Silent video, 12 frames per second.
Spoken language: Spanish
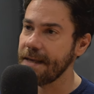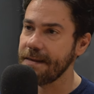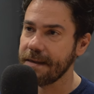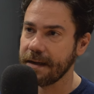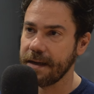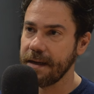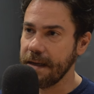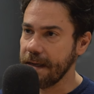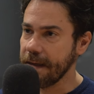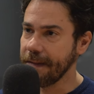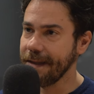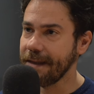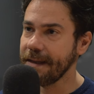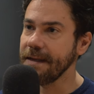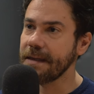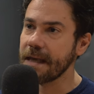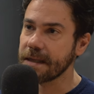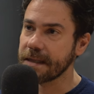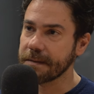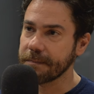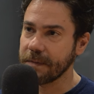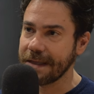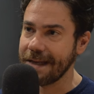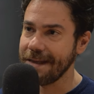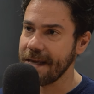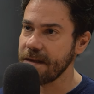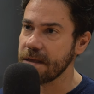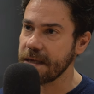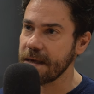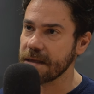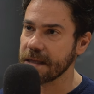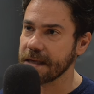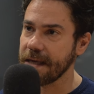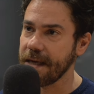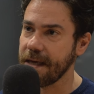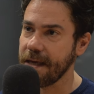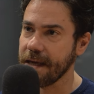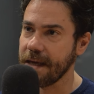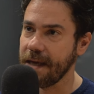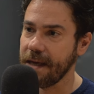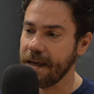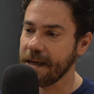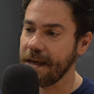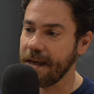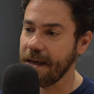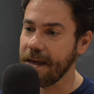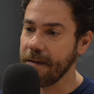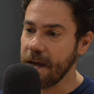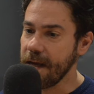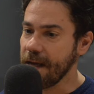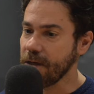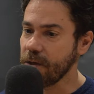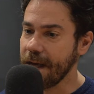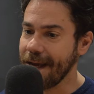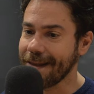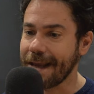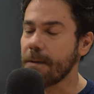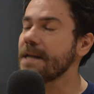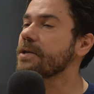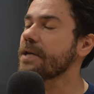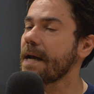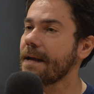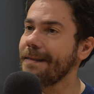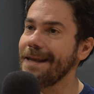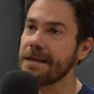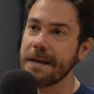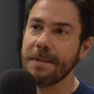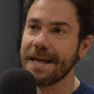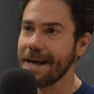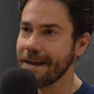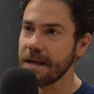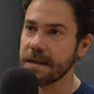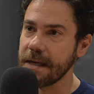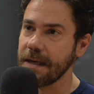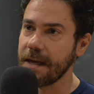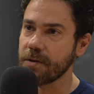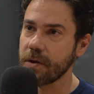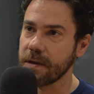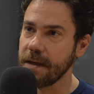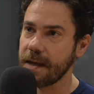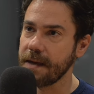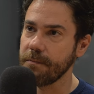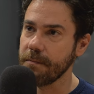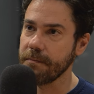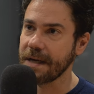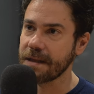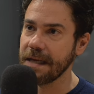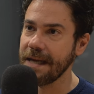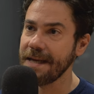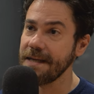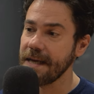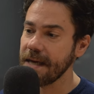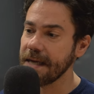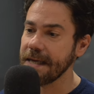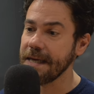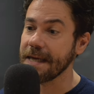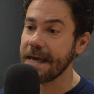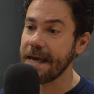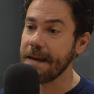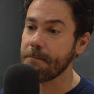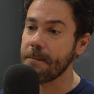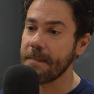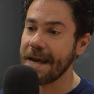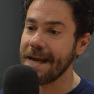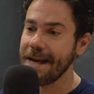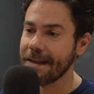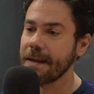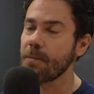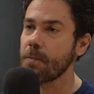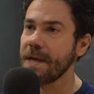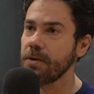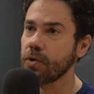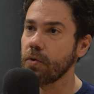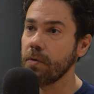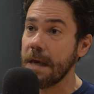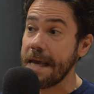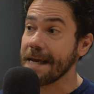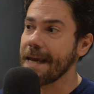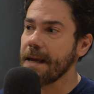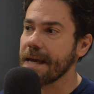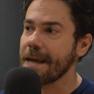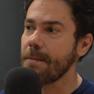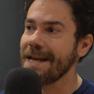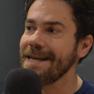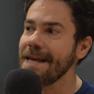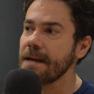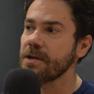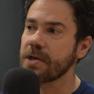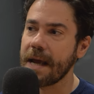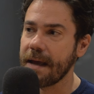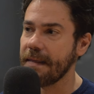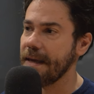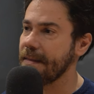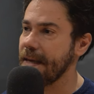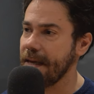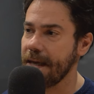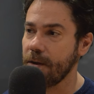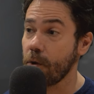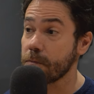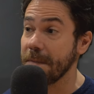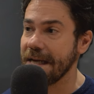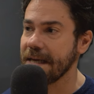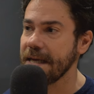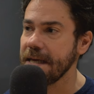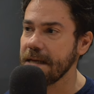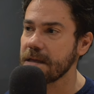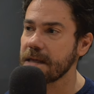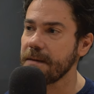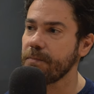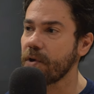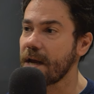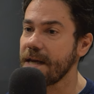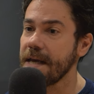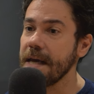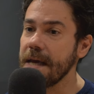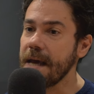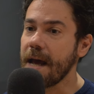entre distintas tendencias que, estaban ya diseminadas en la sociedad brasileña y que en este momento, que, que venían ya desde 2015, por ahí,